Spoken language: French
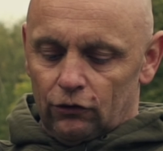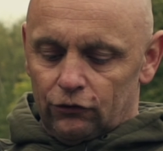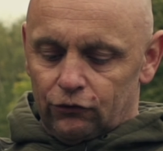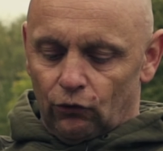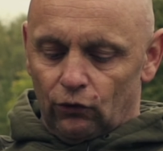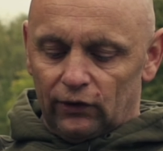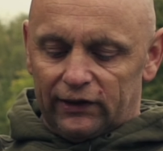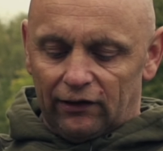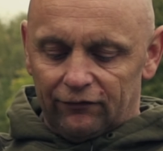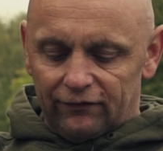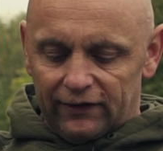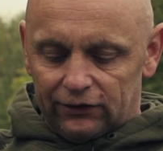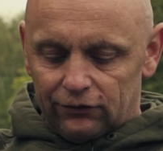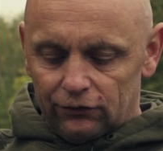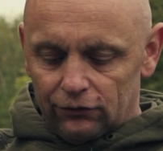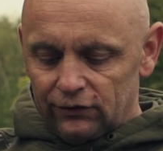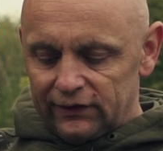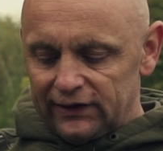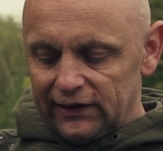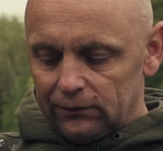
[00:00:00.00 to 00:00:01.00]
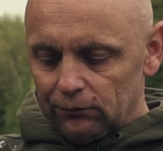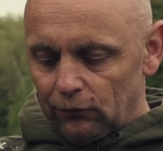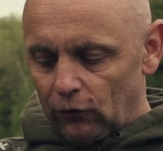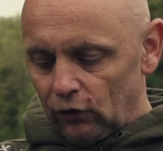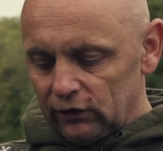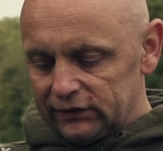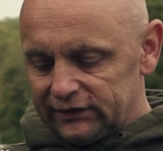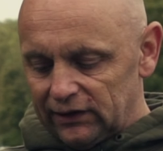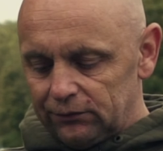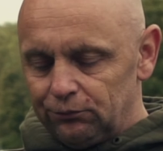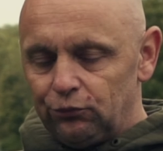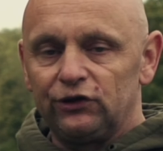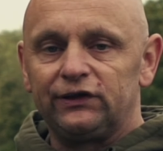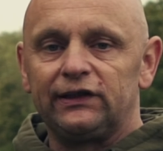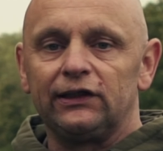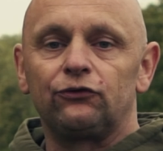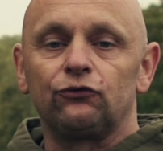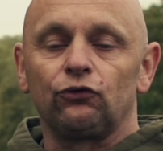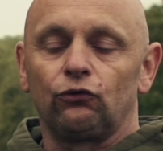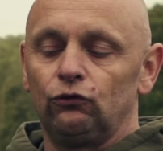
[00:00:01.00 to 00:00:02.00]
Donc avec uniquement cette
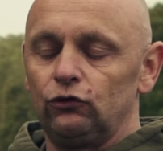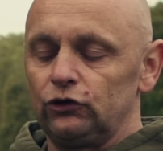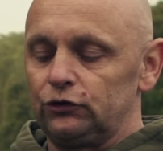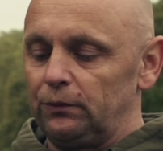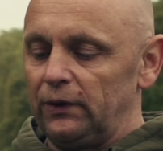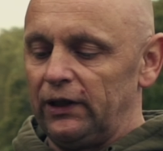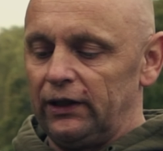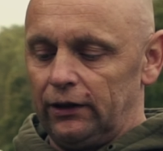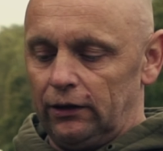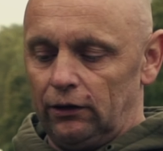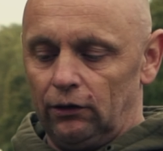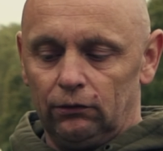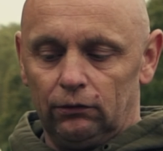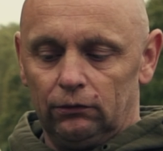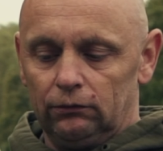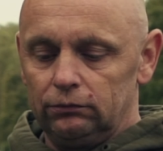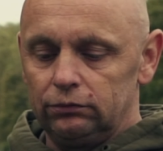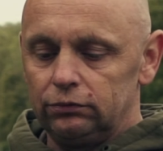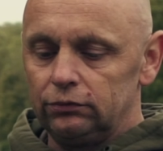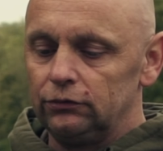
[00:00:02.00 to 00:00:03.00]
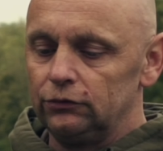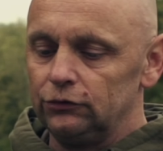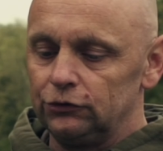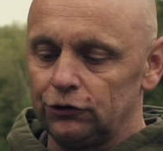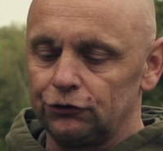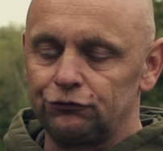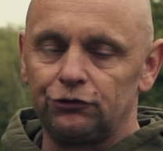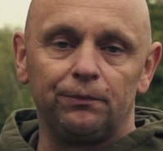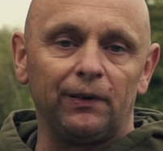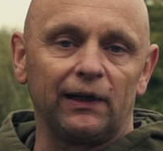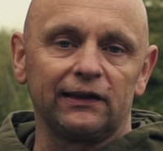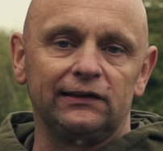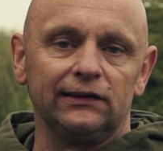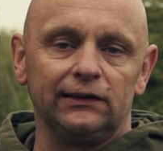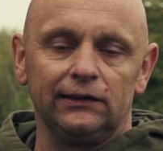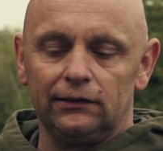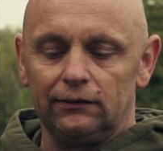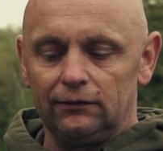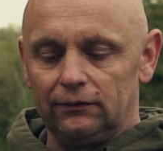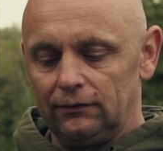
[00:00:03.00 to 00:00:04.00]
petite trousse, ben, euh, je suis
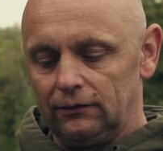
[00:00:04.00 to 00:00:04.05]
parti